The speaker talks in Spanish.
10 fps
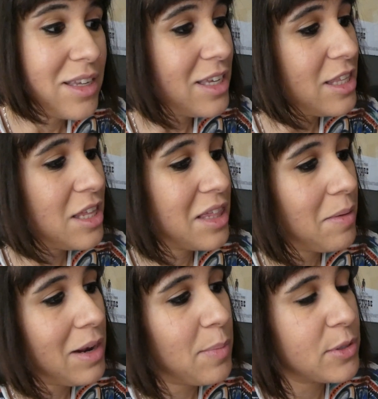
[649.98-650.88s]
y
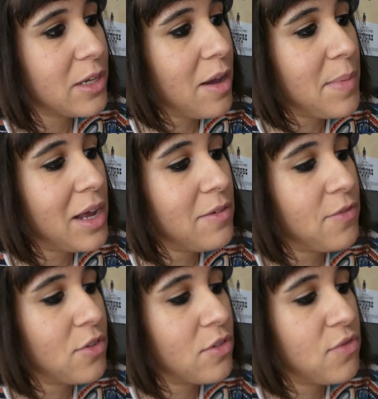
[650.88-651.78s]
dice, vale, pues se llama
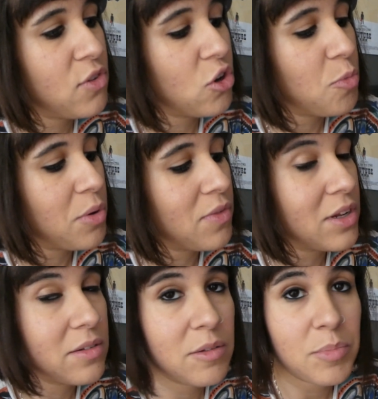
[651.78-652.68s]

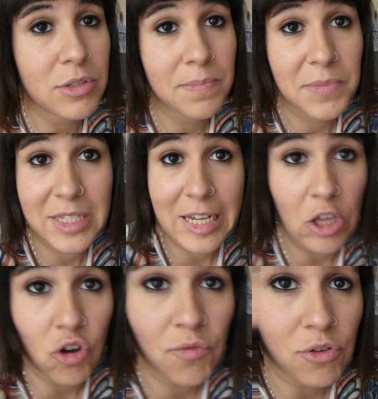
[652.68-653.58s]
Flogoprofen. Y pues se ha quedado con